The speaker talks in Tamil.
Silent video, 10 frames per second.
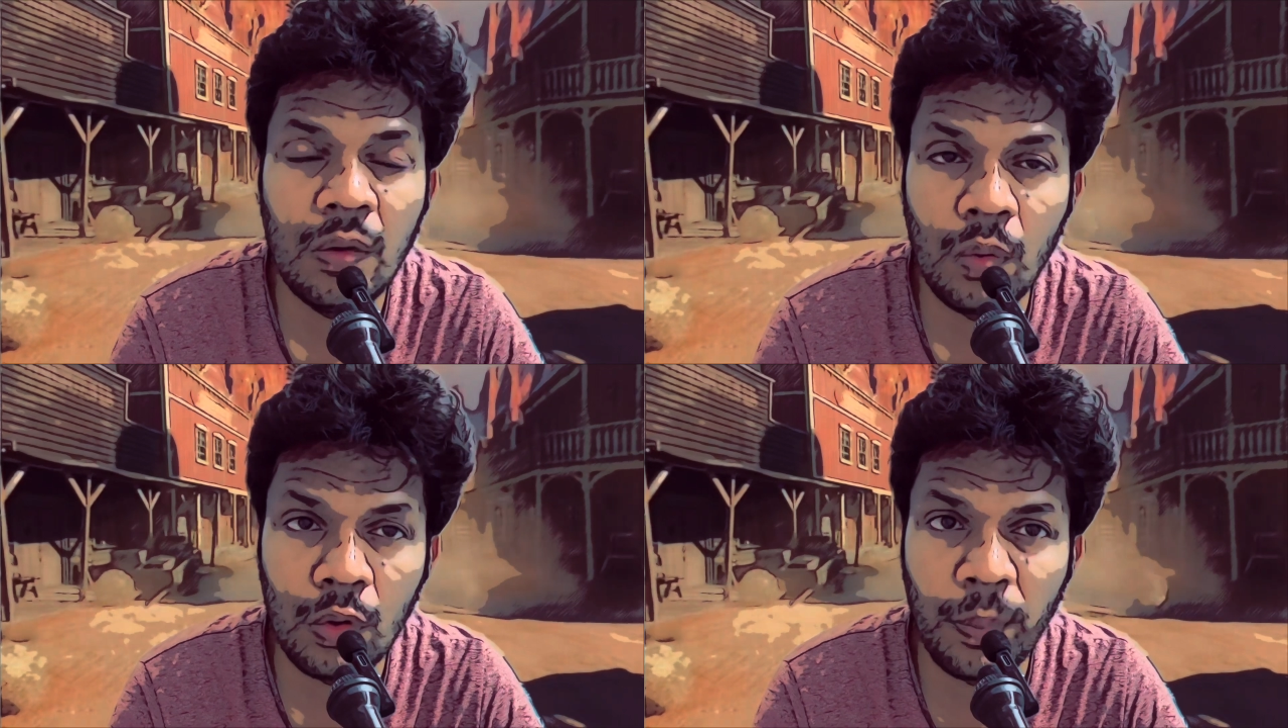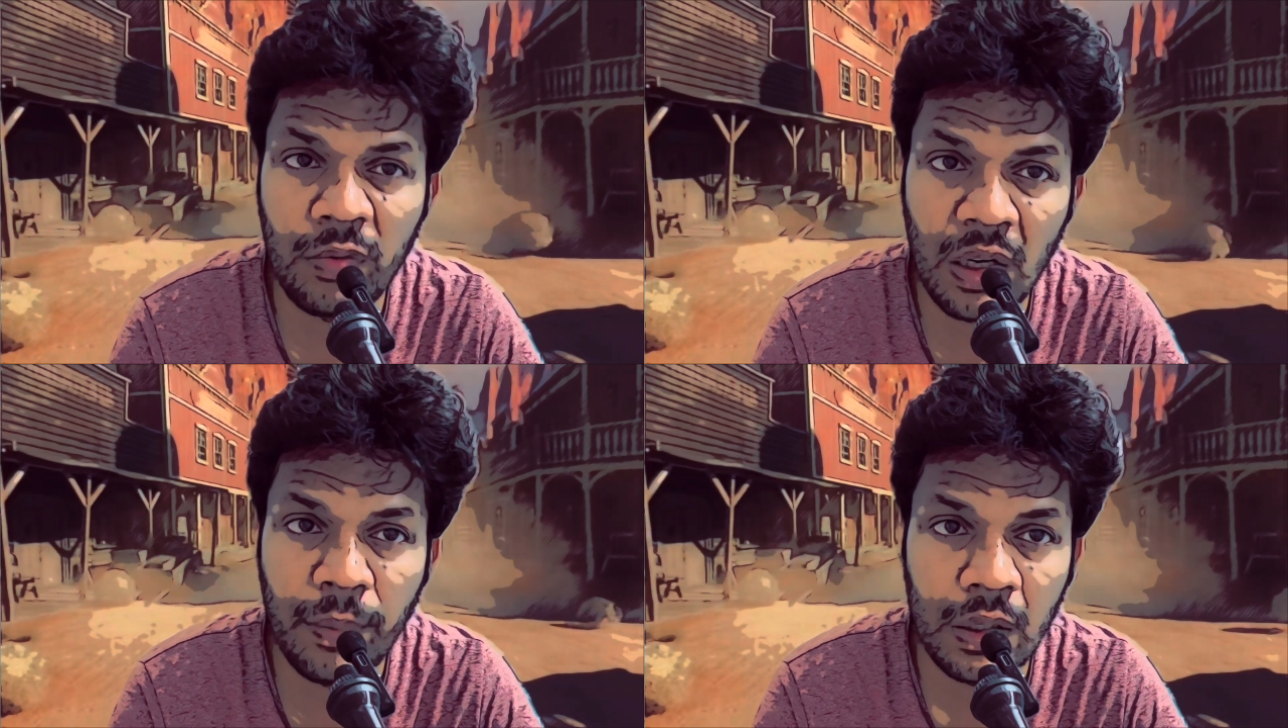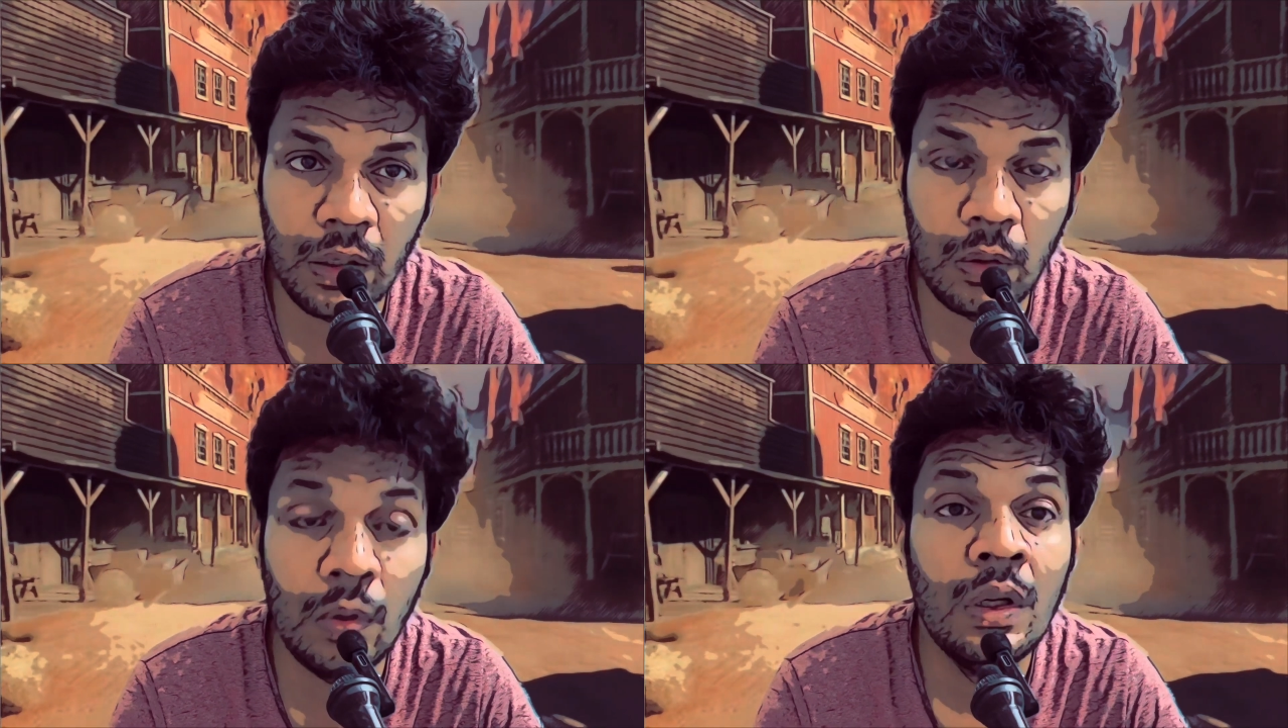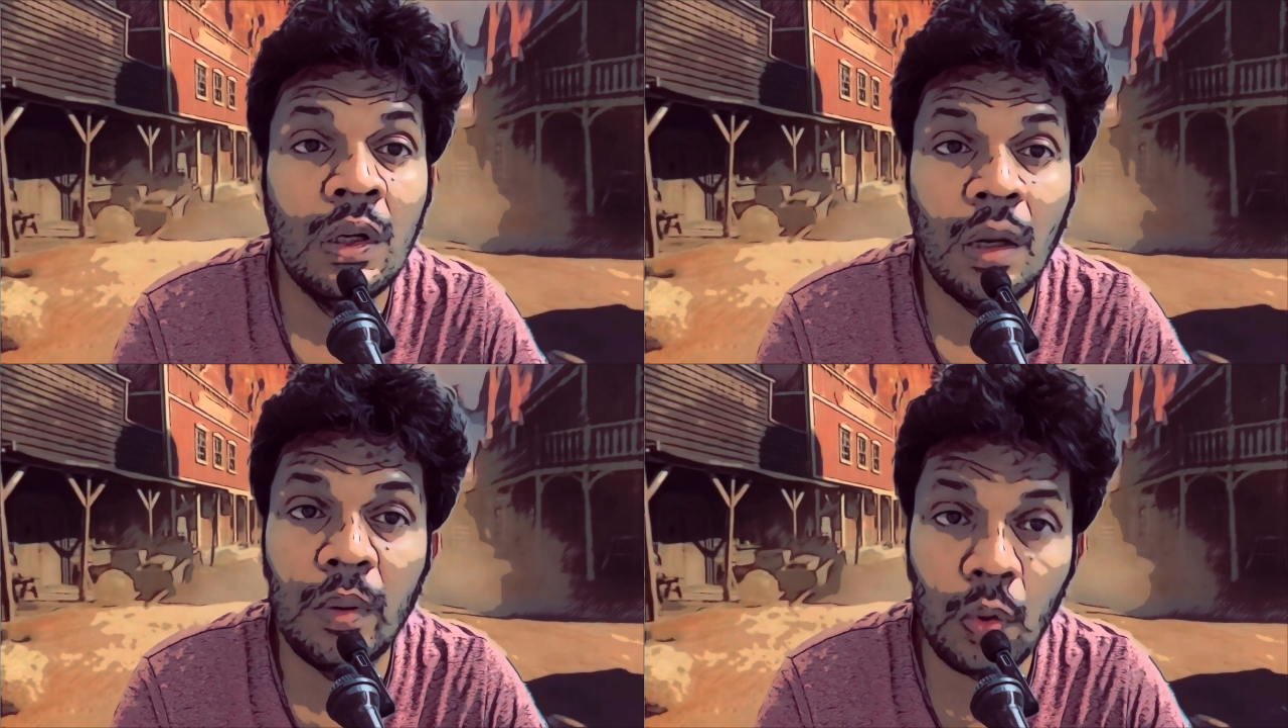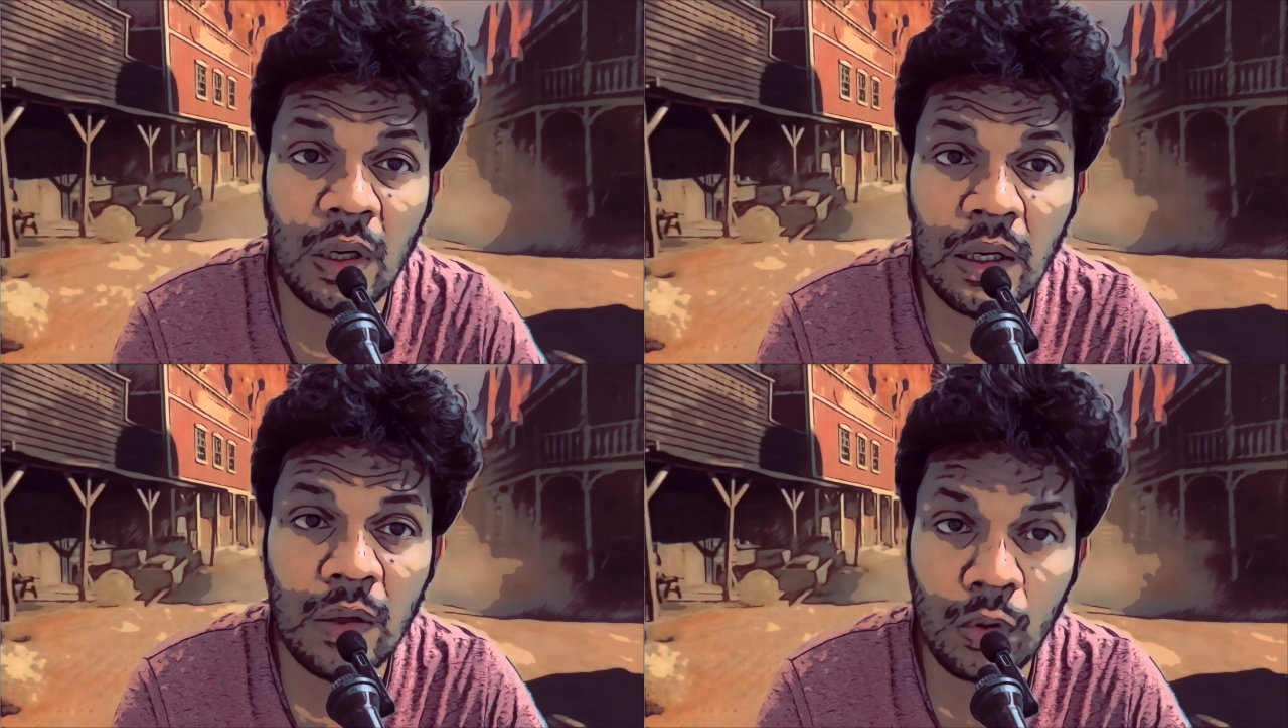ஒரு குரூப் ஆஃப் நல்ல பாக்டீரியா இருக்கும் நம்ம
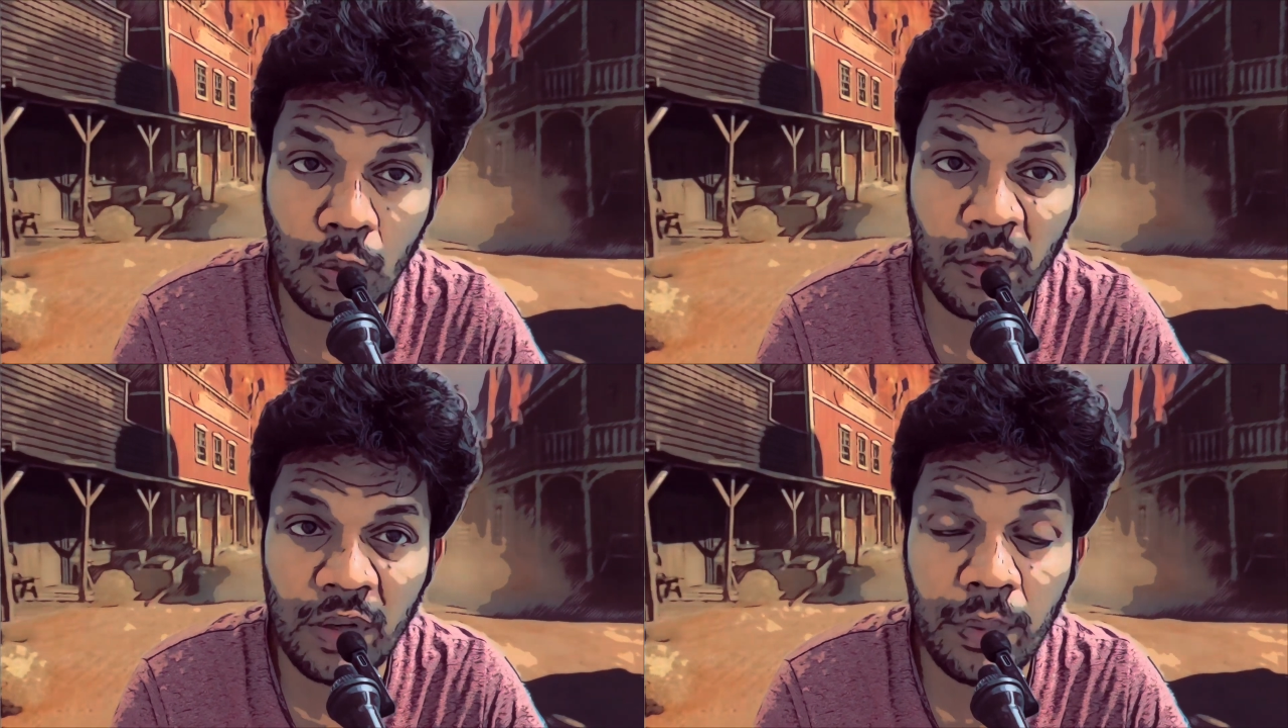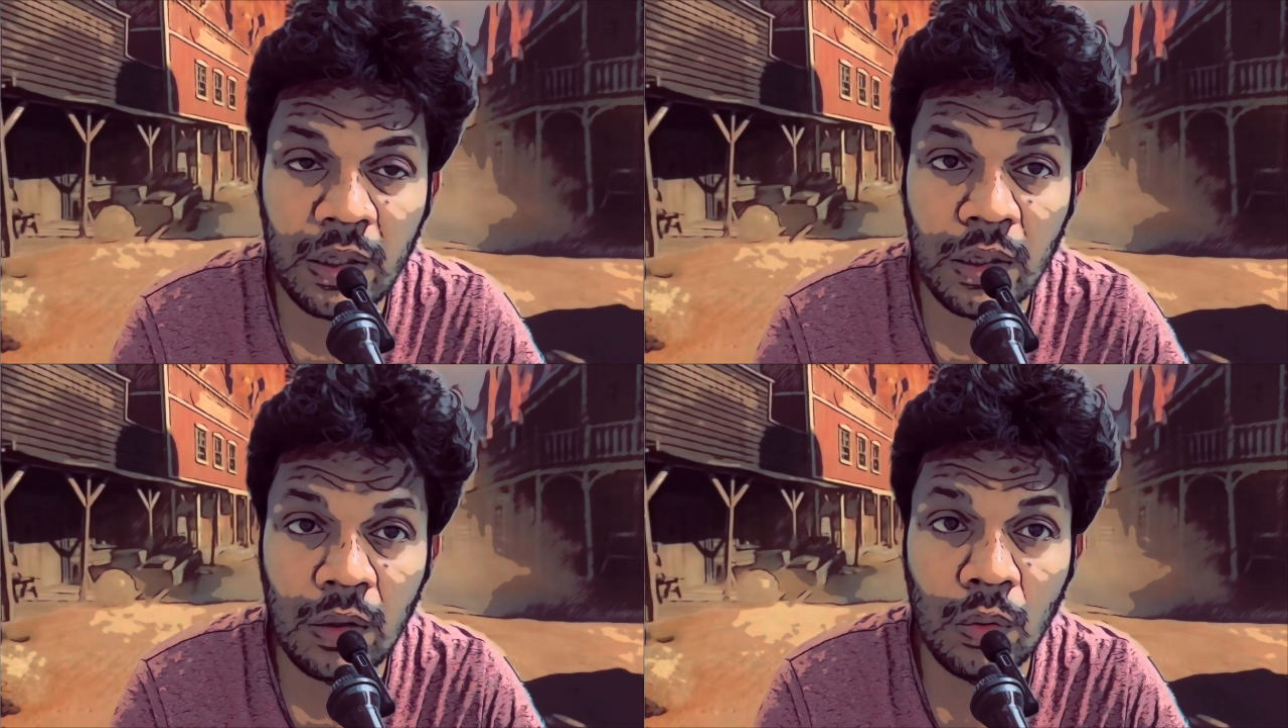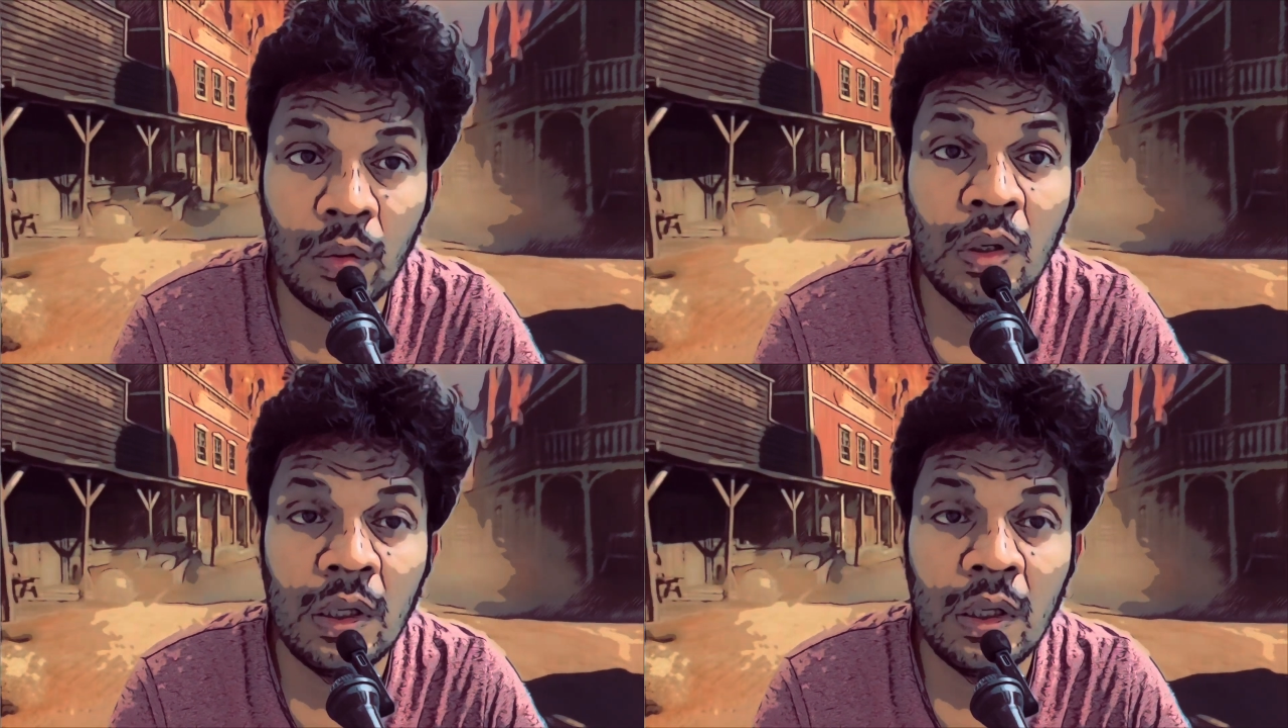குடல்ல ஒரு குரூப் ஆஃப் நல்ல பாக்டீரியா இருக்கும்